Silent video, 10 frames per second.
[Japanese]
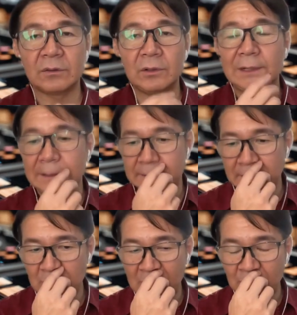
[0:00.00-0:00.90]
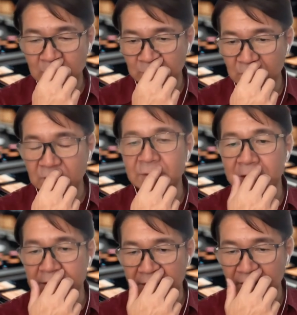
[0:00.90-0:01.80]
これはですね、まあ僕もよく言うん
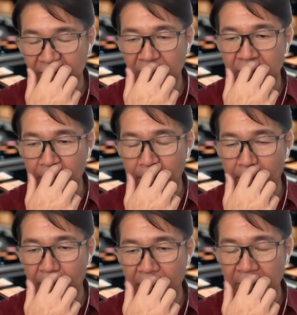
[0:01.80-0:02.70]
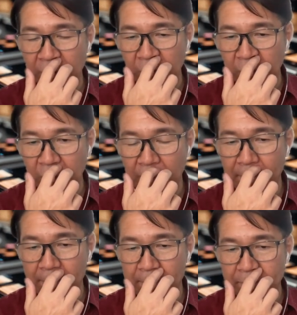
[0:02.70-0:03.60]
ですけど、あの、
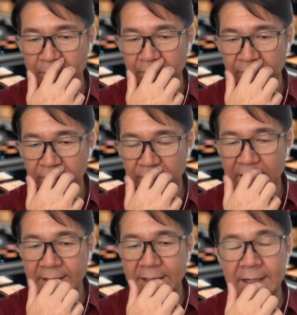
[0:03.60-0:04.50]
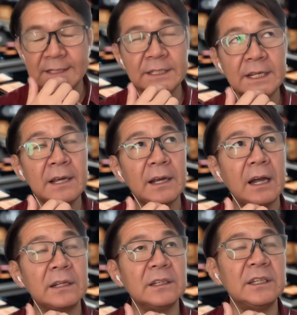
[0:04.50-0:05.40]
大体1年
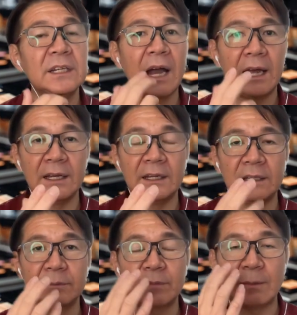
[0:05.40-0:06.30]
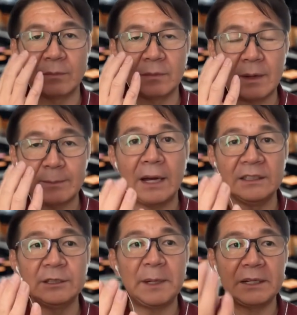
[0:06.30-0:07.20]
間に2回、まあまあ、まあ、
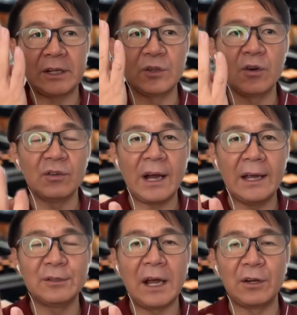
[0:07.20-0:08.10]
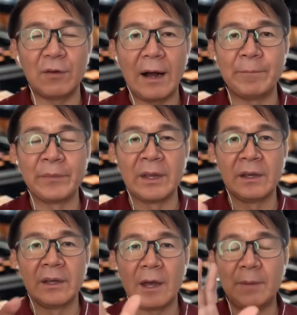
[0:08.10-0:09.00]
一番いいのは4回ぐらいは、
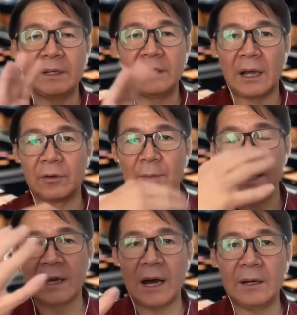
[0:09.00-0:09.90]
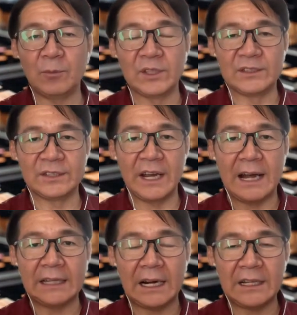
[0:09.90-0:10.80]
やっぱりあのメーカーもですね、
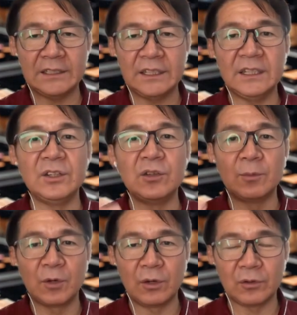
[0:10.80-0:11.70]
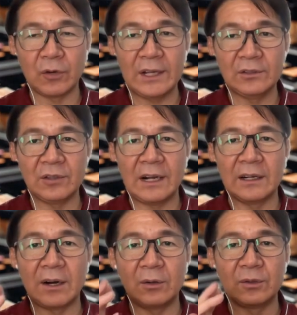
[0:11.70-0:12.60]
新しい色物、トレンドなん
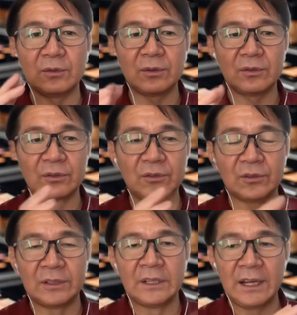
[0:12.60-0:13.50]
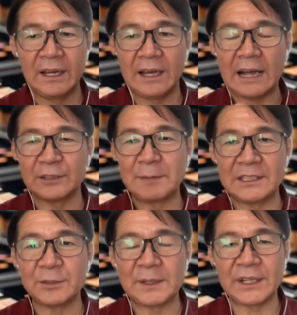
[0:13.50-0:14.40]
かをどんどんどんどん、えー、発売
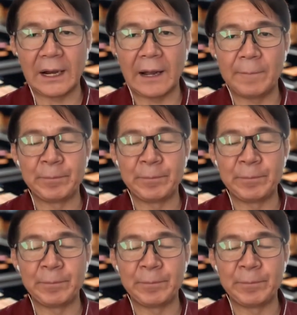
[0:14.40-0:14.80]
しますから、